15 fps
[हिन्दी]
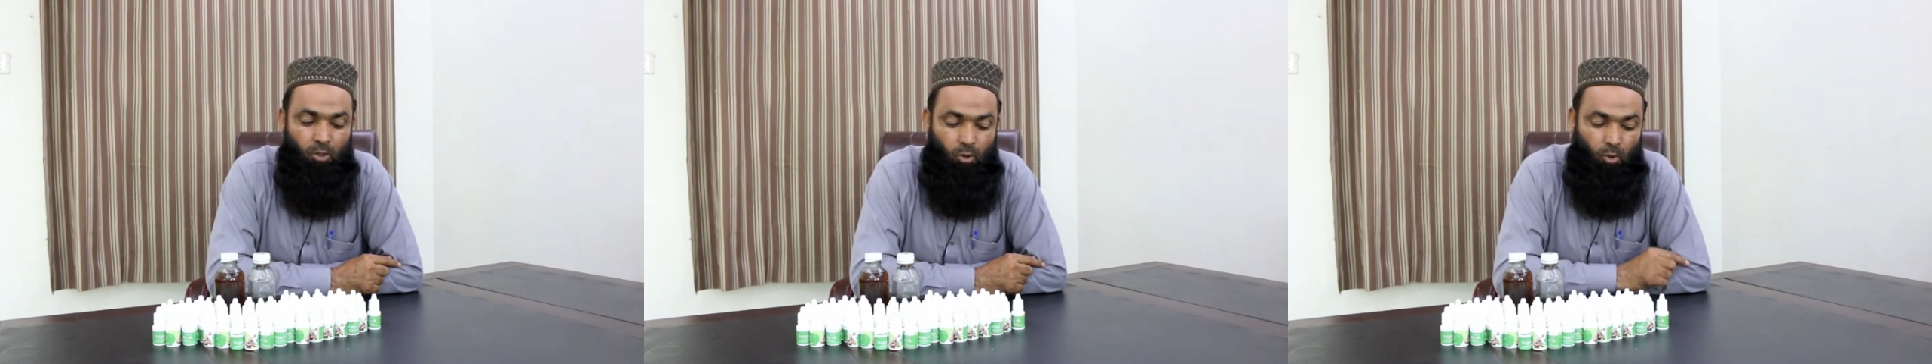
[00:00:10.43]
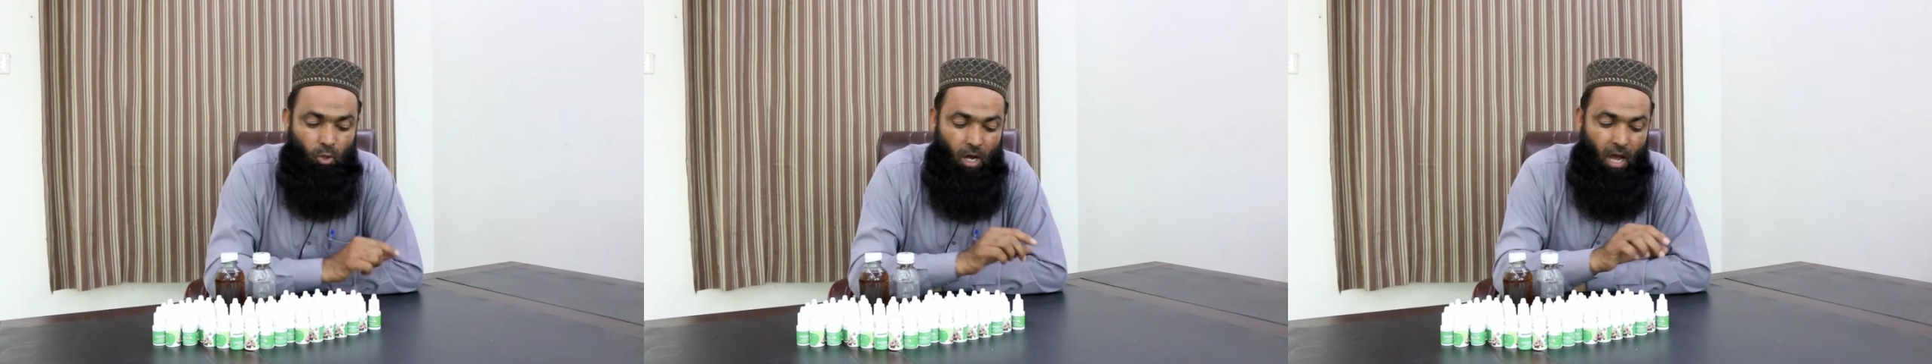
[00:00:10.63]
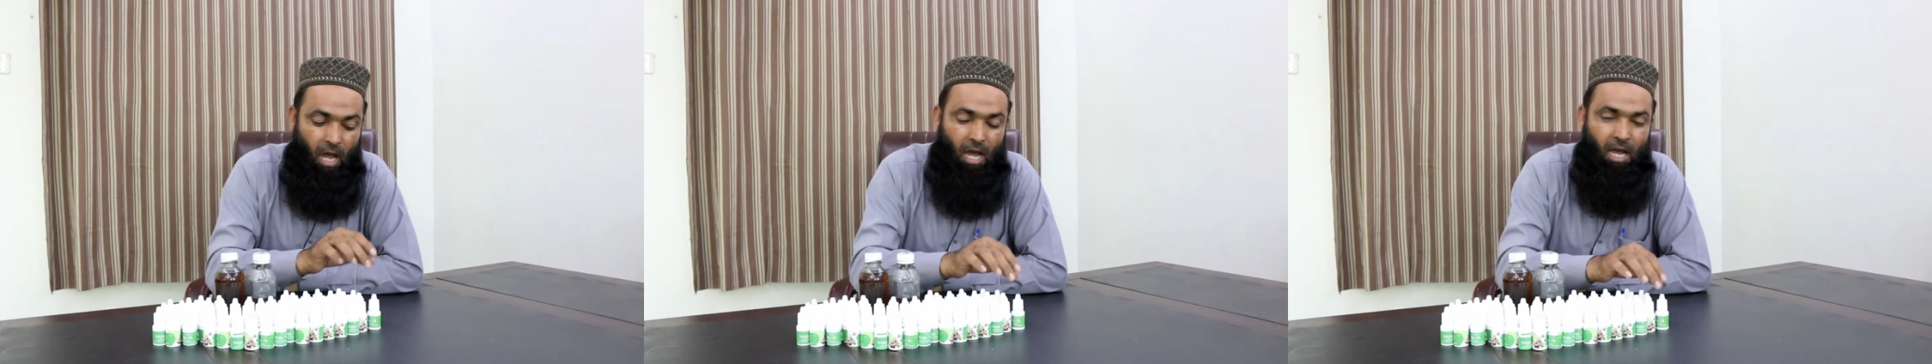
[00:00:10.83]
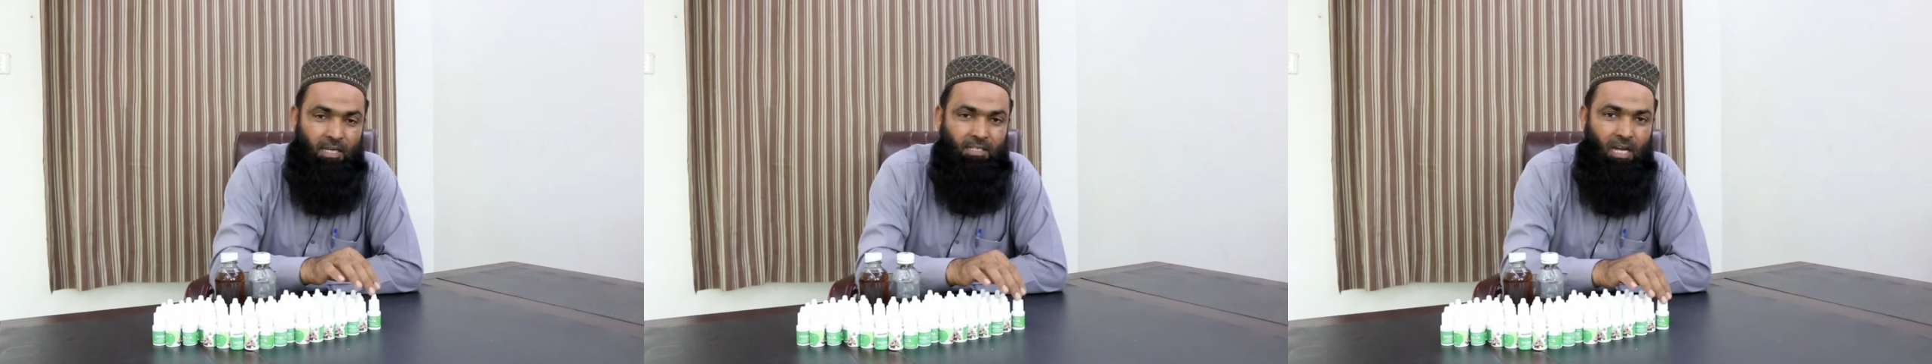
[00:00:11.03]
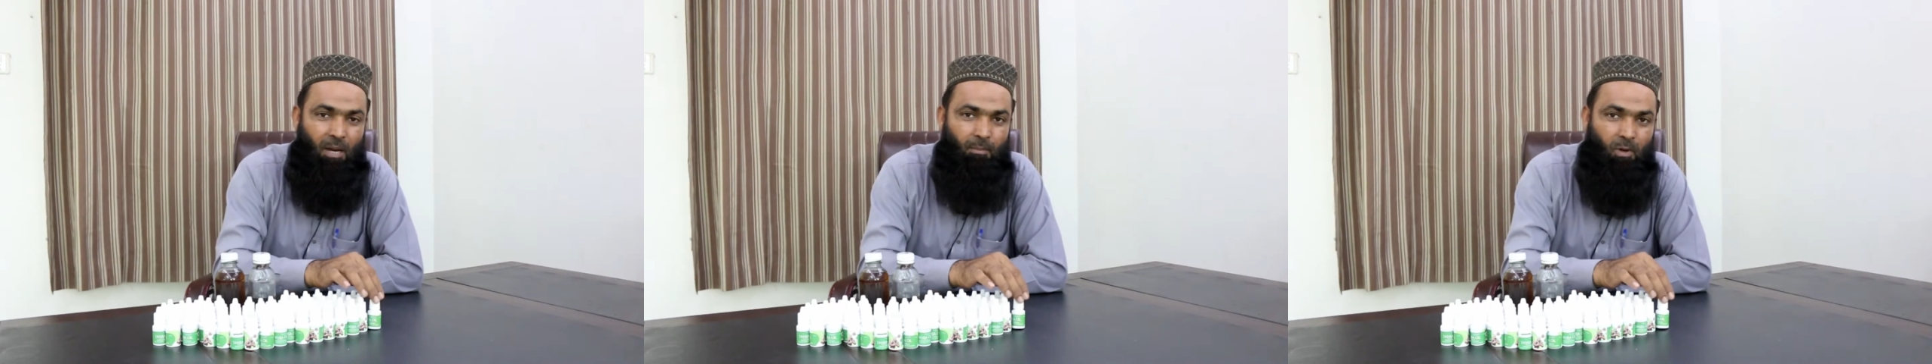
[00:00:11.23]
तो
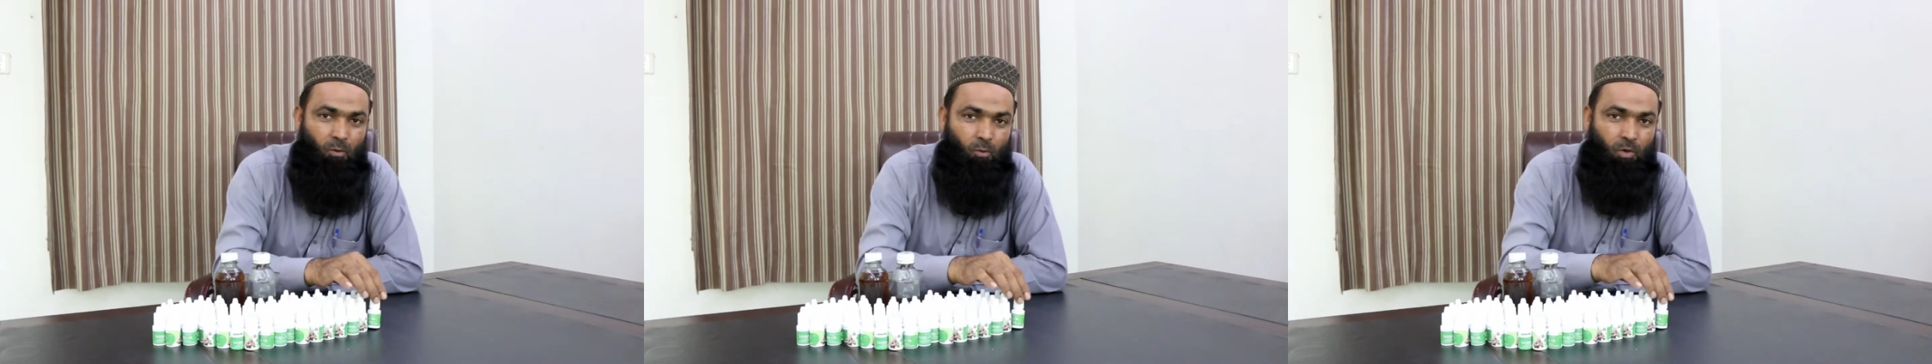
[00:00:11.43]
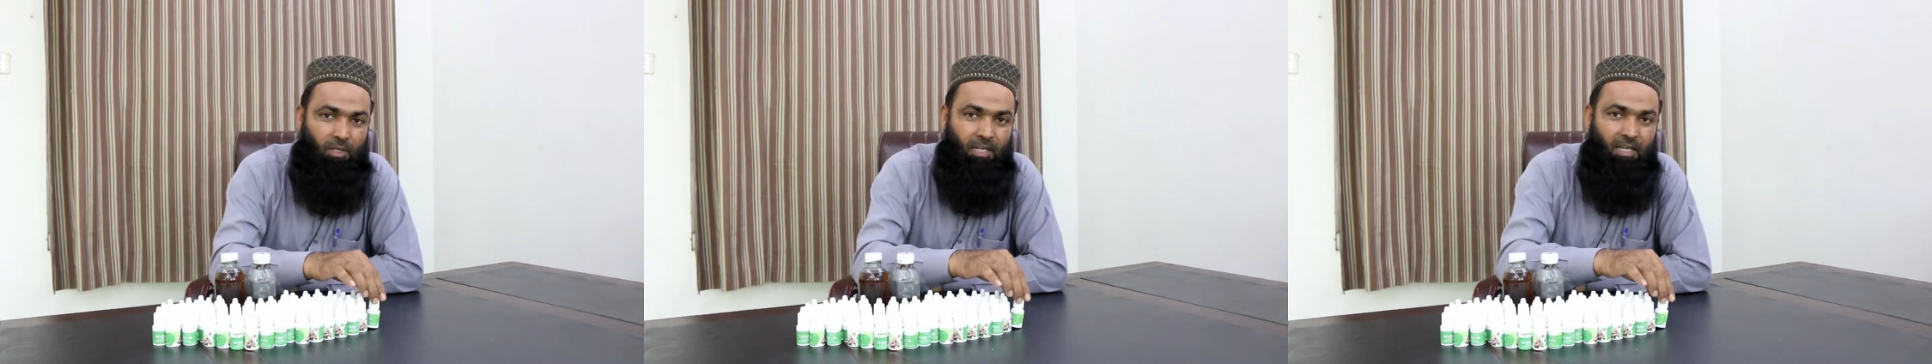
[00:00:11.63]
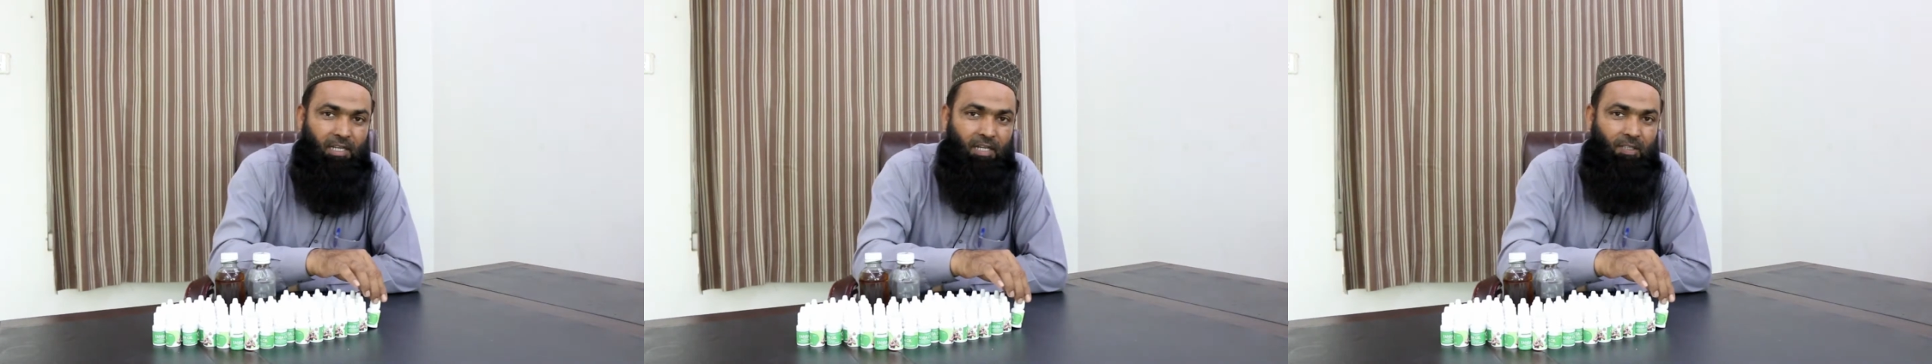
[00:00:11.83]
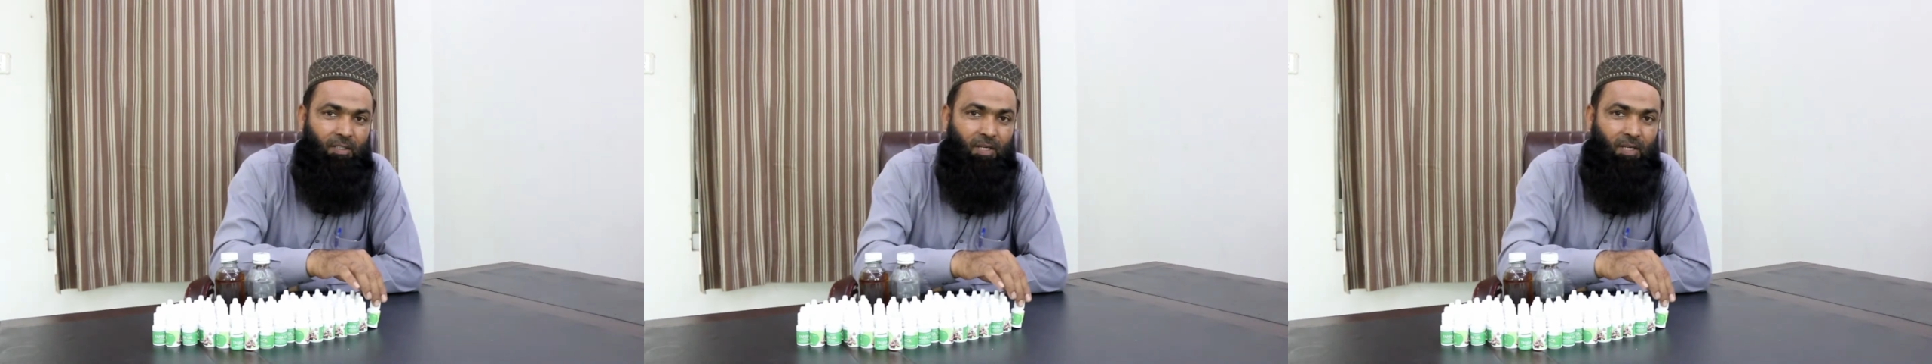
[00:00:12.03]
आज हम उनके लिए